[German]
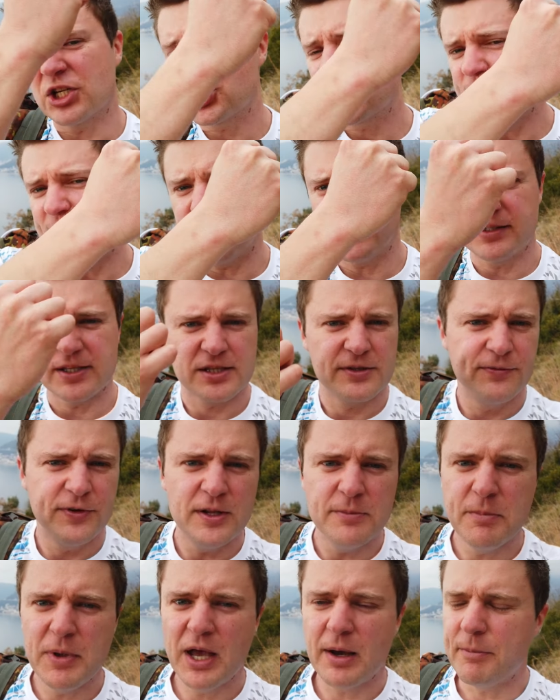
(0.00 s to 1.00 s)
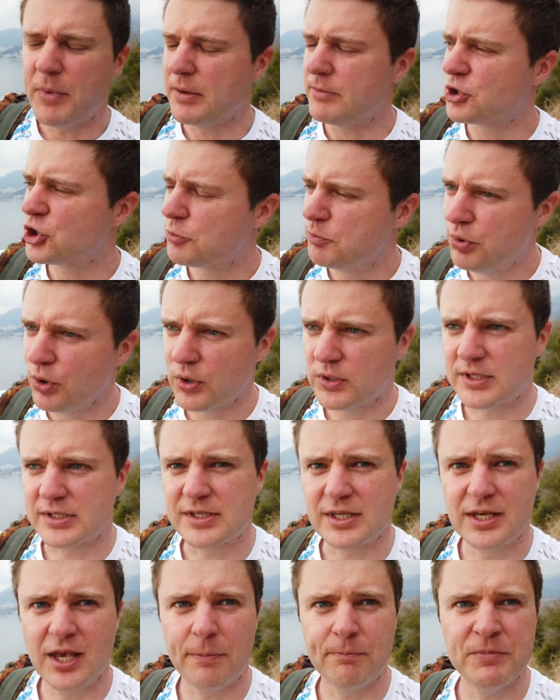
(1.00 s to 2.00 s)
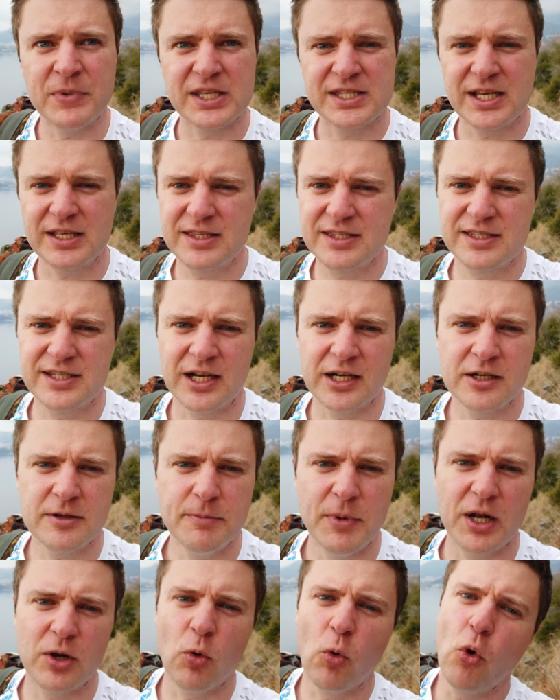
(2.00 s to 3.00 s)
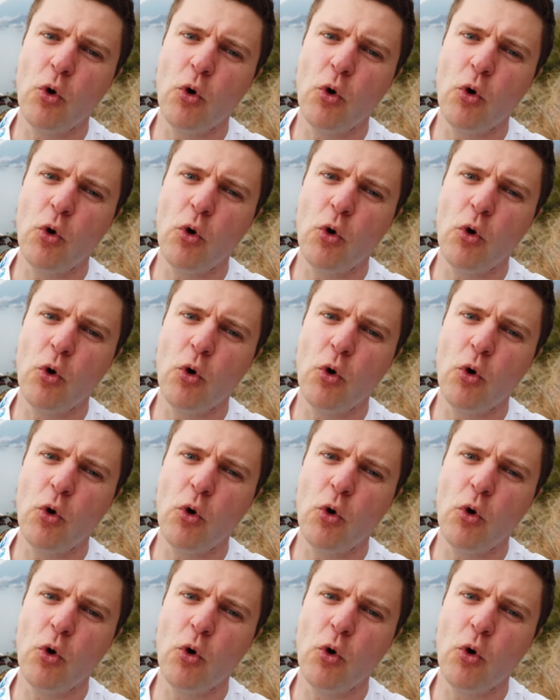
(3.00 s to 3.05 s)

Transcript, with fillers: dann schwankt es viel mehr. Man spürt es. Ich habe einen Ersatztank mal